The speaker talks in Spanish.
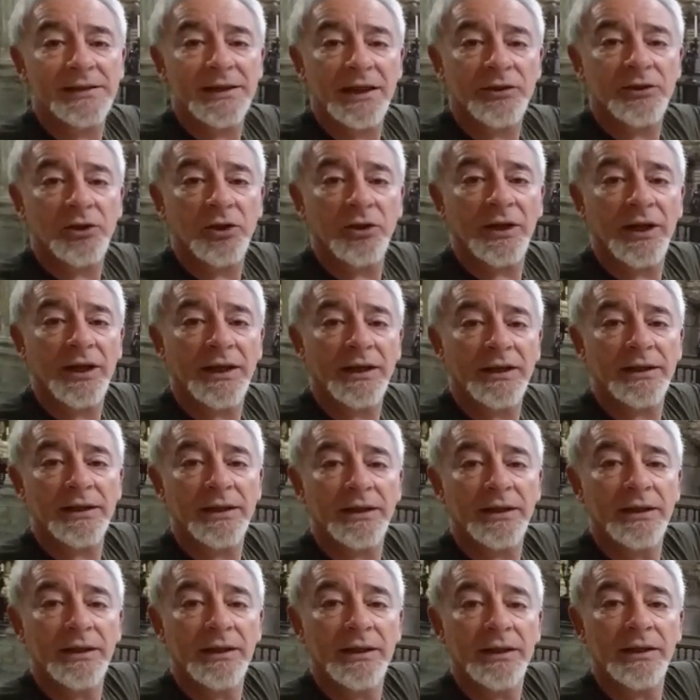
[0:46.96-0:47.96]
esta zona
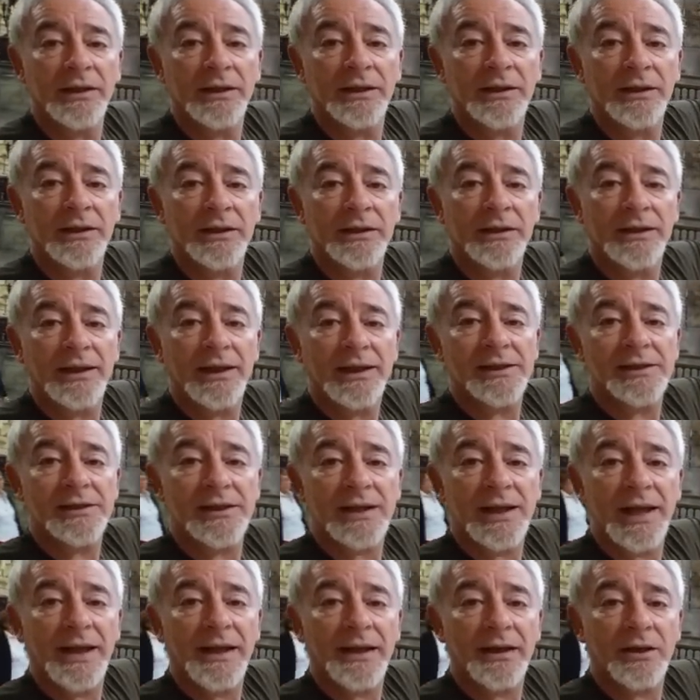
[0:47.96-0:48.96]
de
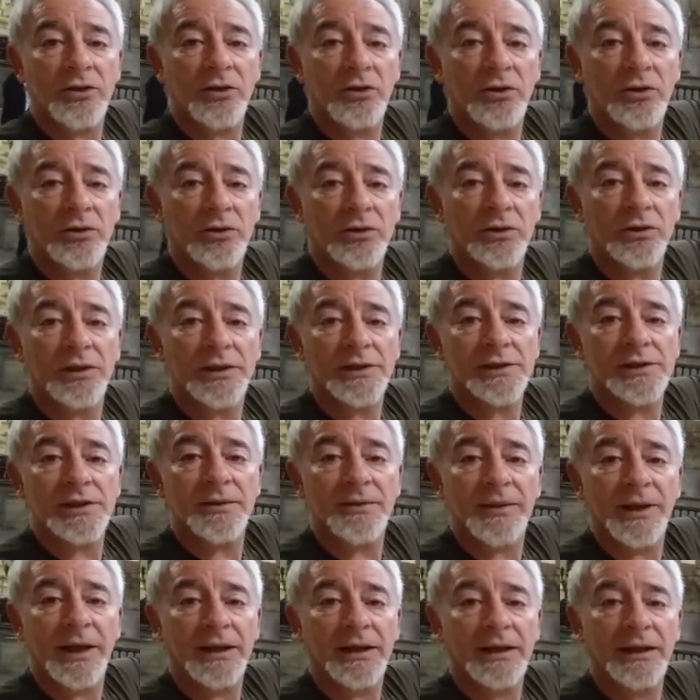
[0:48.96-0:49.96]
este arco que
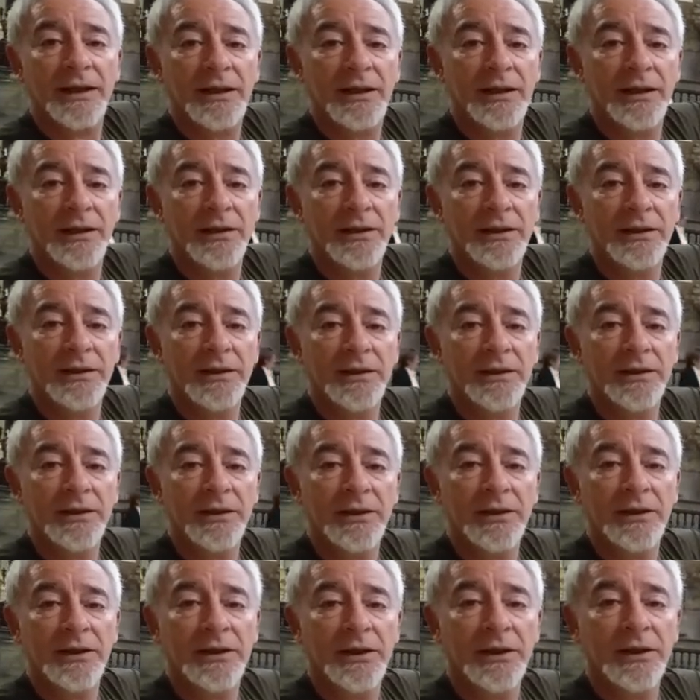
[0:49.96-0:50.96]
se ve aquí,
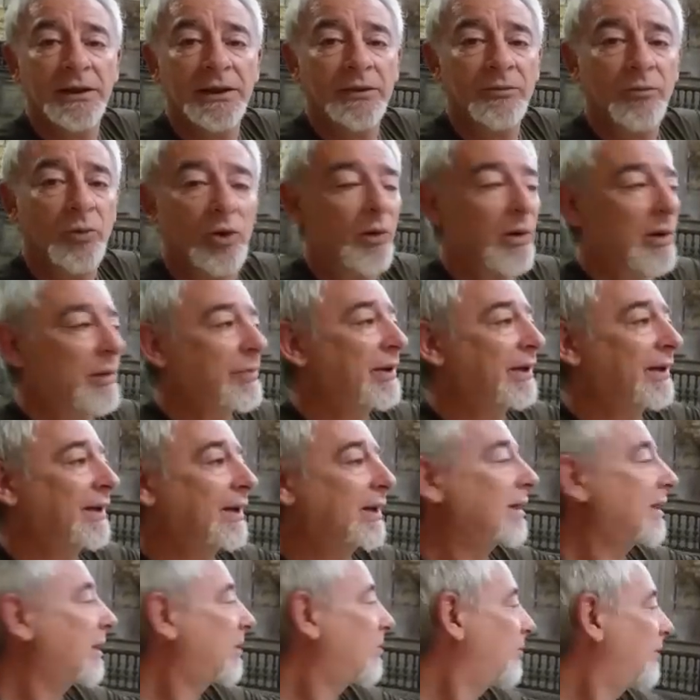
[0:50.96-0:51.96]
vuelvo a
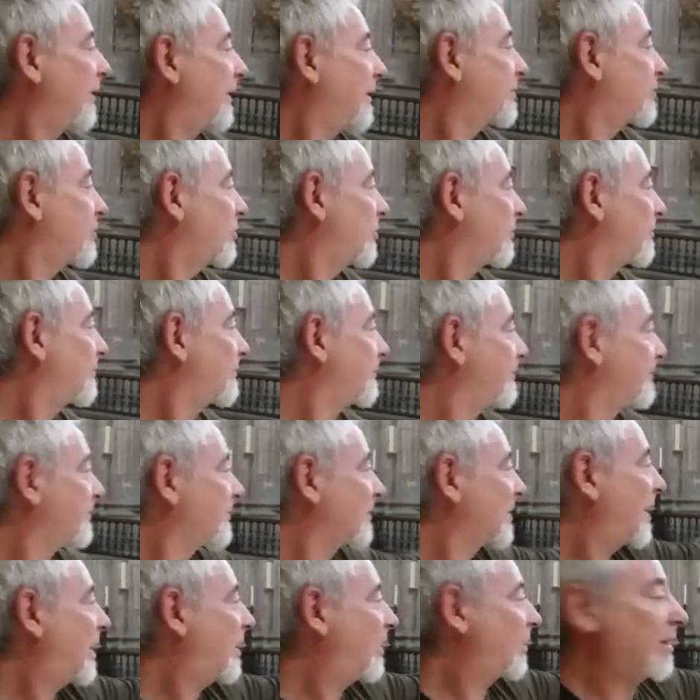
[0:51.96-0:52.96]
perder la conexión.
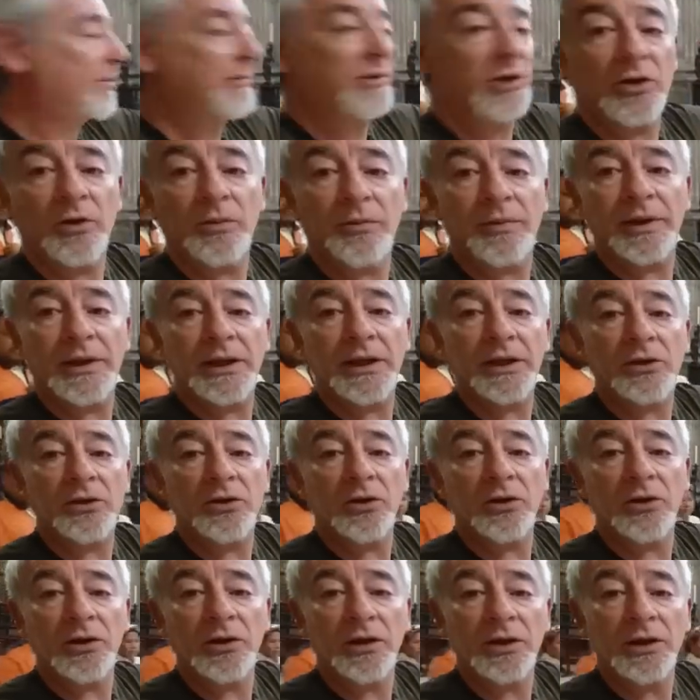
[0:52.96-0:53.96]
Ahora mi
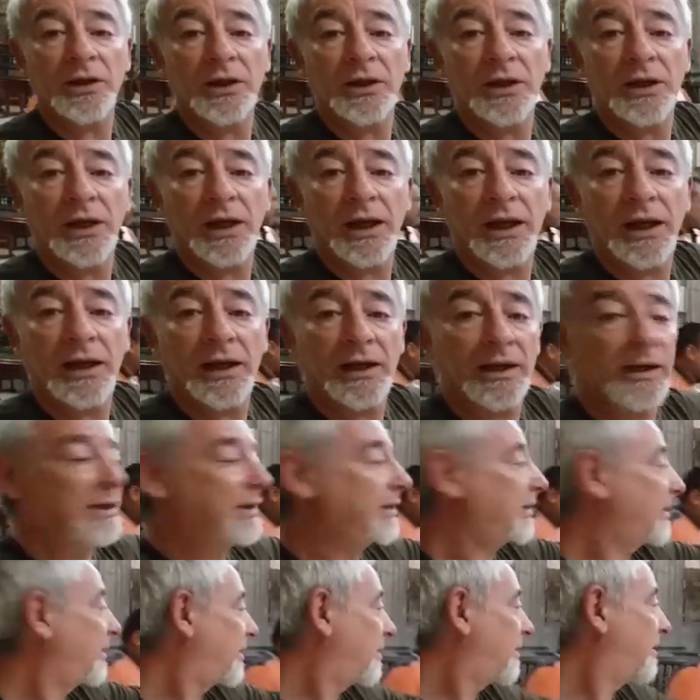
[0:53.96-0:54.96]
compañero,
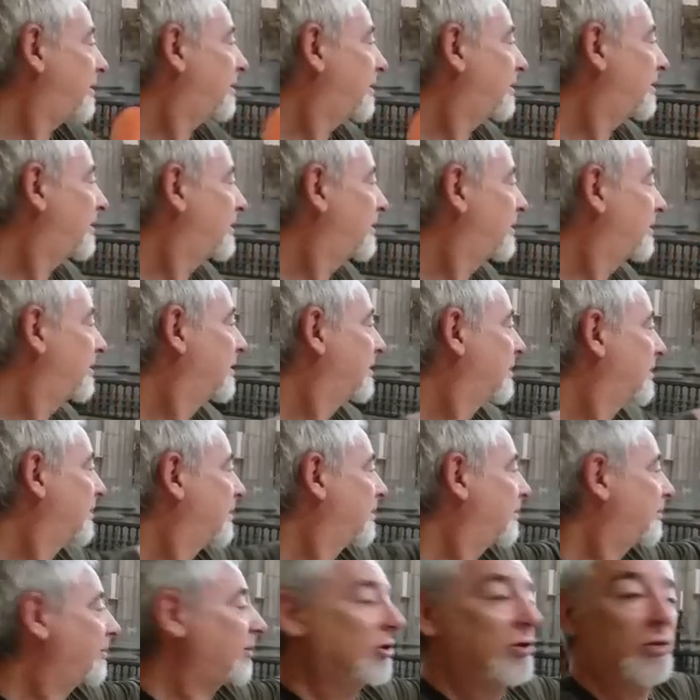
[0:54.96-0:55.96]
ah,
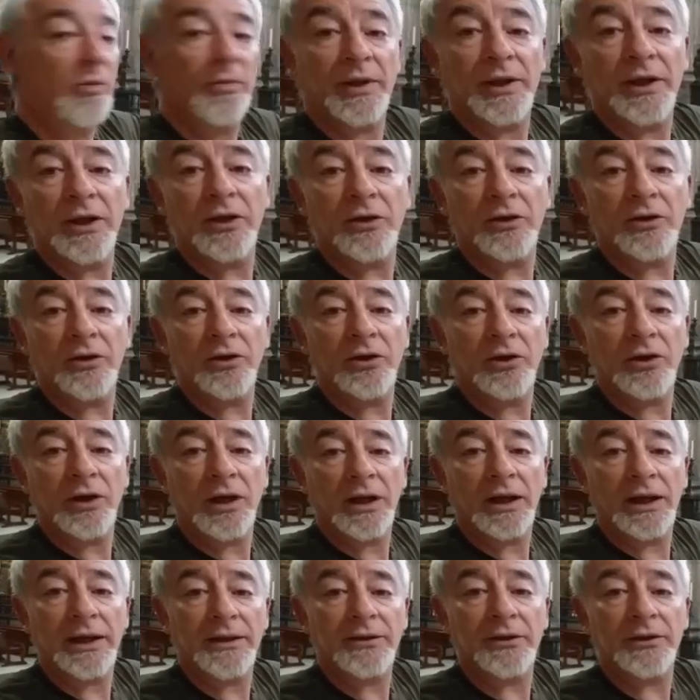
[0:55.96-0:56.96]
mi compañero,
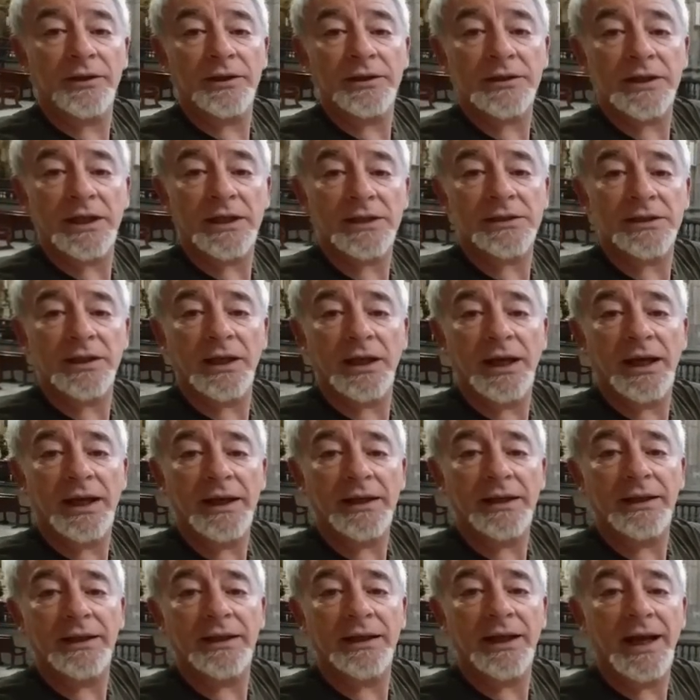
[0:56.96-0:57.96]
ahí donde estás,
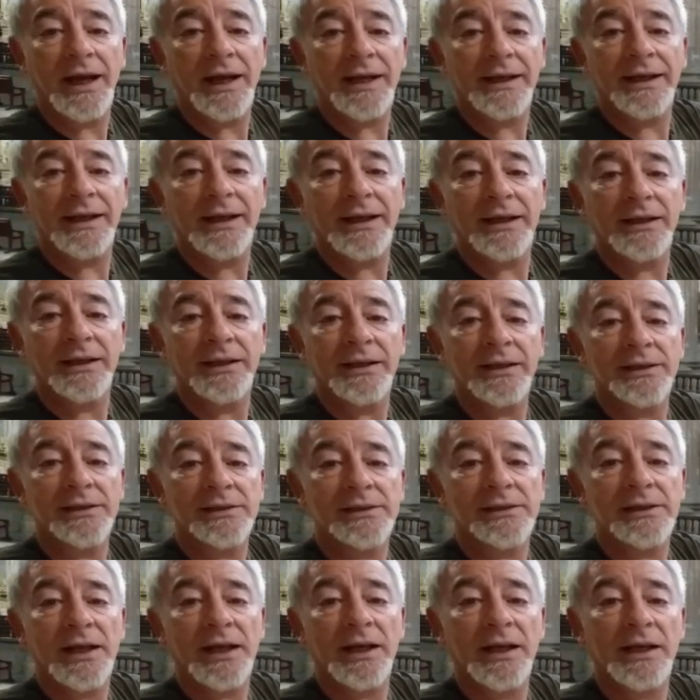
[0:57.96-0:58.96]
ahí, Ariel,
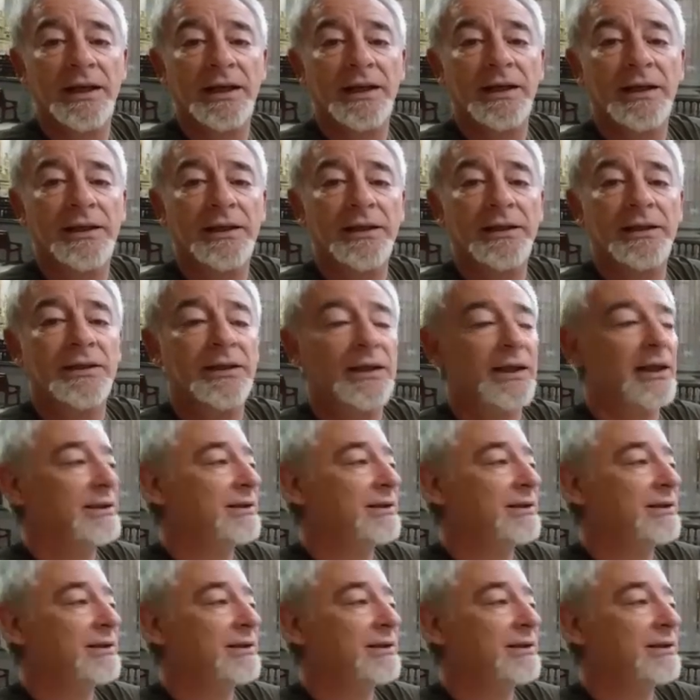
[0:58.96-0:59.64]
está ah,